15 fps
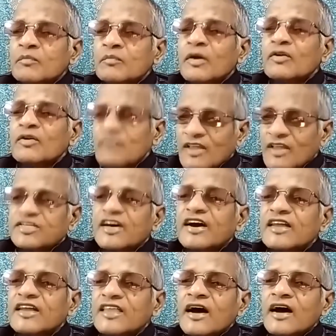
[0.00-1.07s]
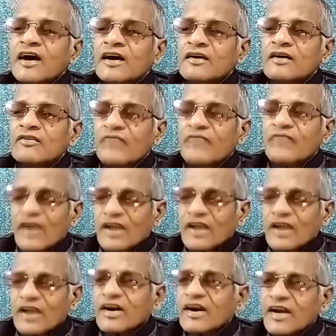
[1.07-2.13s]
మనం వెళ్తే కదా
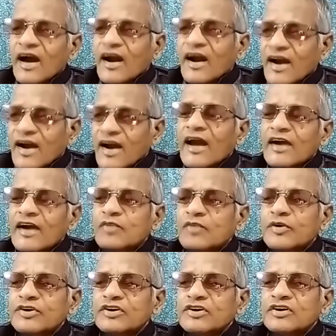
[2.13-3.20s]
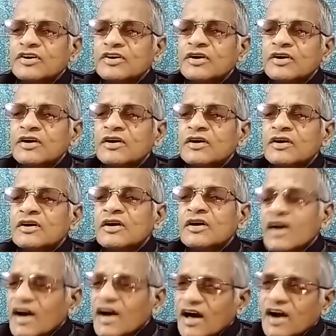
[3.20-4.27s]
వెళ్ళకుండా అక్కడే ఆగిపోయి
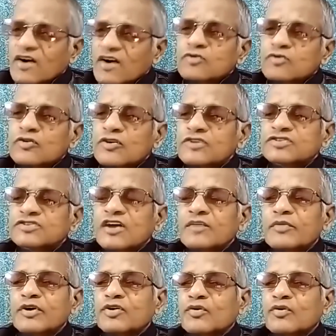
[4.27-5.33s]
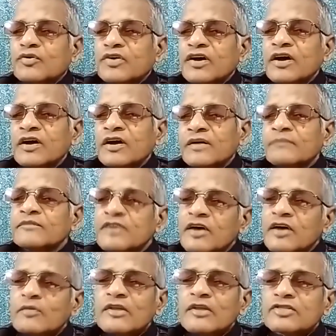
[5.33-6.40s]
ఇంకా ఆటలతోటే సరిపెట్టుకుంటే
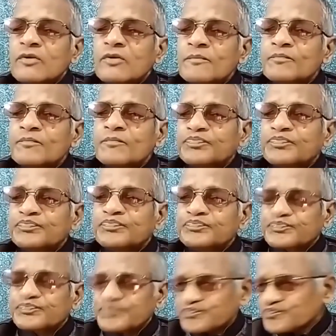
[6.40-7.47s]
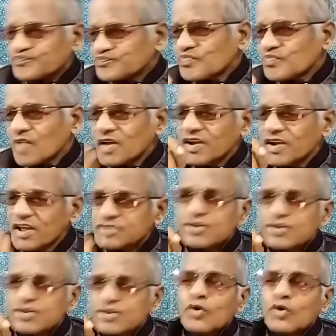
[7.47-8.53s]
ఏం వెళ్తాం నేను
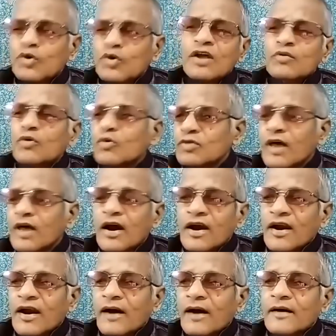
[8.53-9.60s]
చెప్తూ ఉంటాను ఒక ఉదాహరణ